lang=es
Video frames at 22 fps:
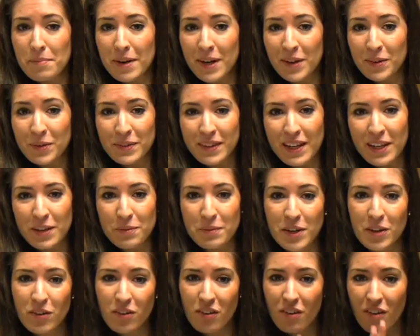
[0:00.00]
Pregunta
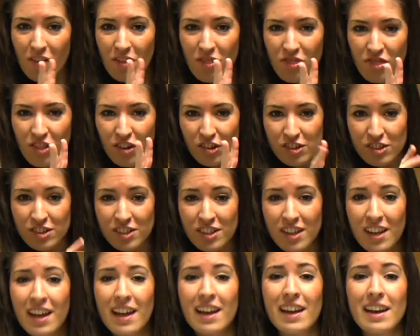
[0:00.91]
número 2.
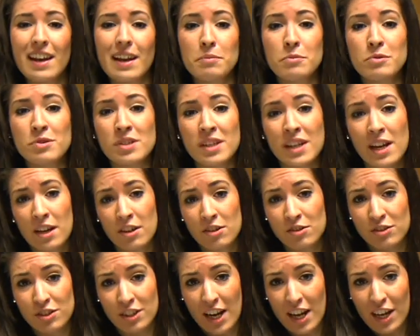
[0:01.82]
La música que
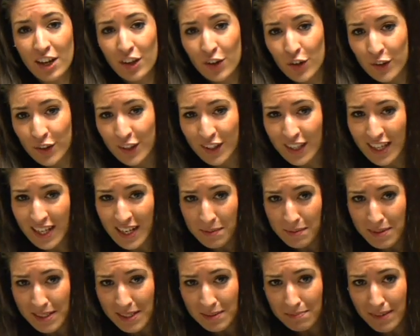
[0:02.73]
os traigo tiene
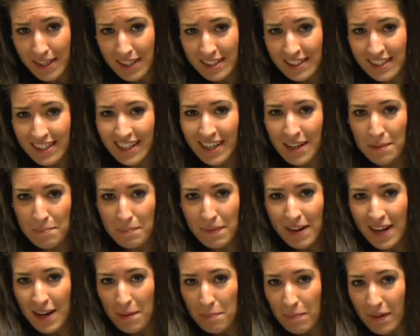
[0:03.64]
más marcha que
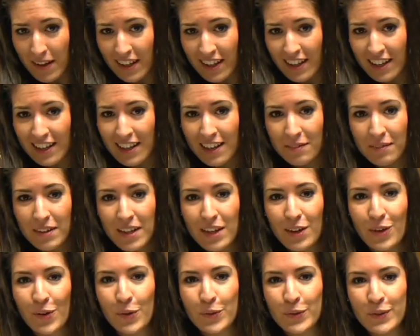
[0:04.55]
Parapa y Killer
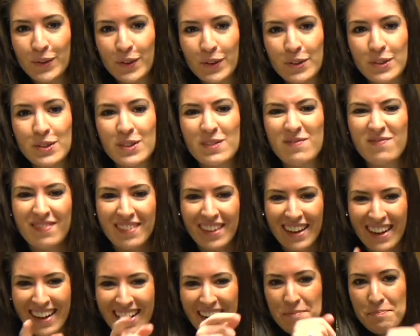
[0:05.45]
Bee juntos.
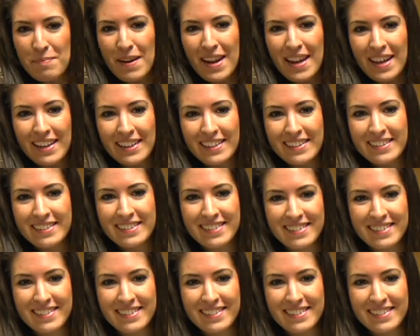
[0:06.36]
Dale al play.